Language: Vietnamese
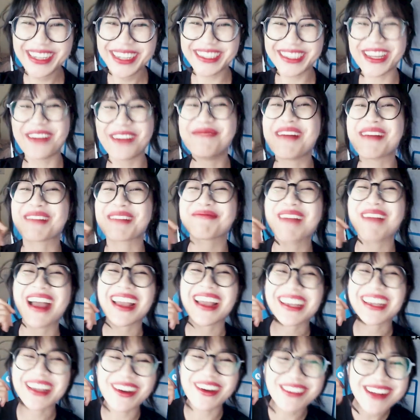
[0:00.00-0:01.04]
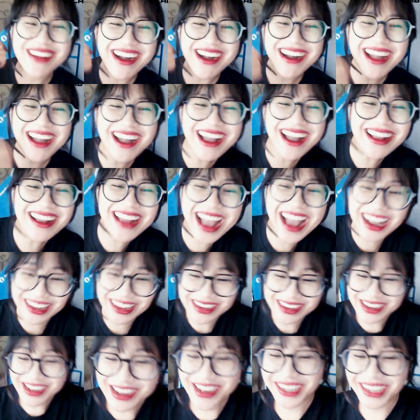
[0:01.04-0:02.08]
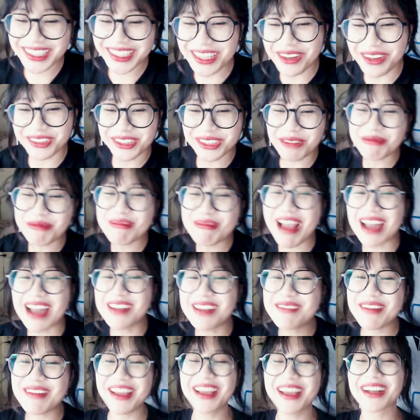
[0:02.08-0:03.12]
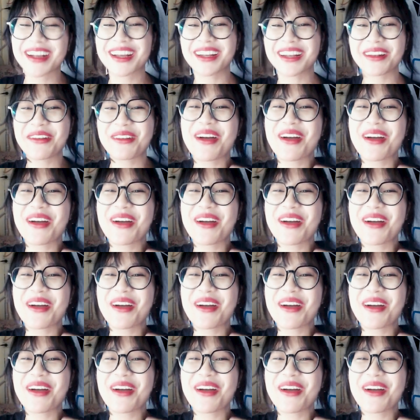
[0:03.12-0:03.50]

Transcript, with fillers: kiểu mặt bà ấy kiểu ngơ ngơ ngác ngác kiểu trong đần với là cứt luôn